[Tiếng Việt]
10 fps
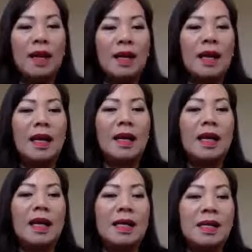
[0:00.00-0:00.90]
thì à,
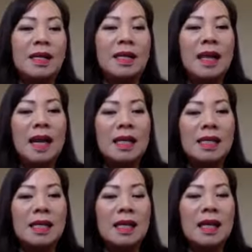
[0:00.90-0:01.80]
thật sự các anh
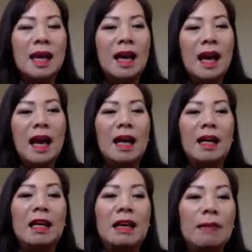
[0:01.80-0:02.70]
chị à,
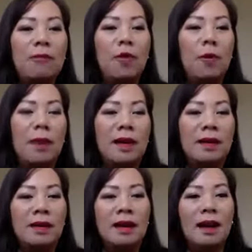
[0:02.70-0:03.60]
GIF của mình
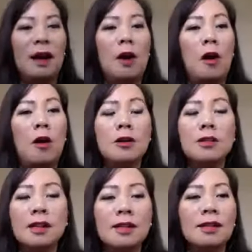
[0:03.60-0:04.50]
à, có
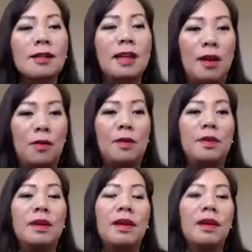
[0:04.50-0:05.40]
rất nhiều
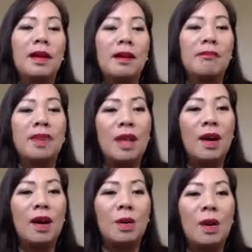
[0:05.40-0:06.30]
những cái
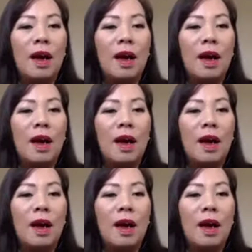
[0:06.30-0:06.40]
video